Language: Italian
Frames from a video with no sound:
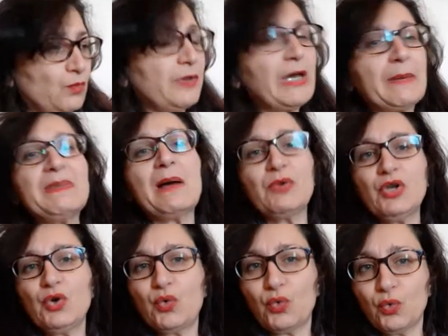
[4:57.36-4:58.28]
Io abbiamo
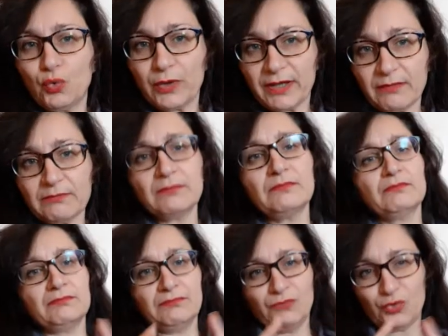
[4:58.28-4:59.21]
in cui,
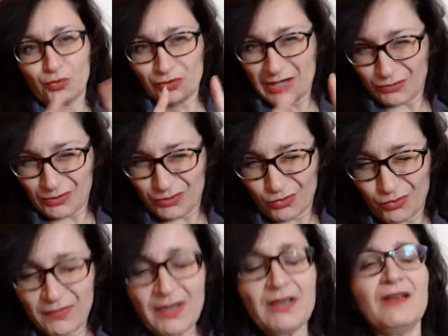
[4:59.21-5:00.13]
non usato il
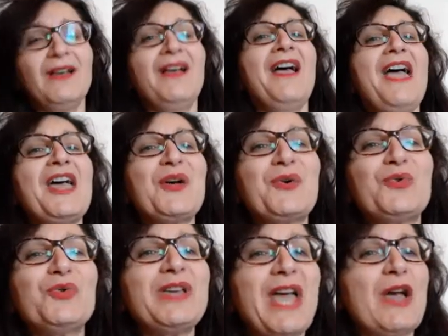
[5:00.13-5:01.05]
dove, e
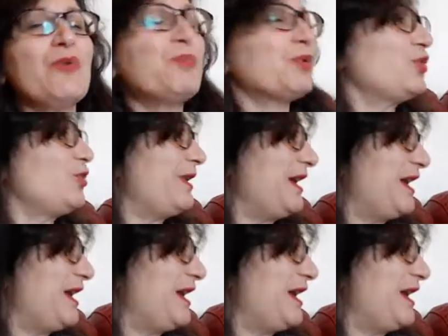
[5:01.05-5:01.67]
cui è un pronome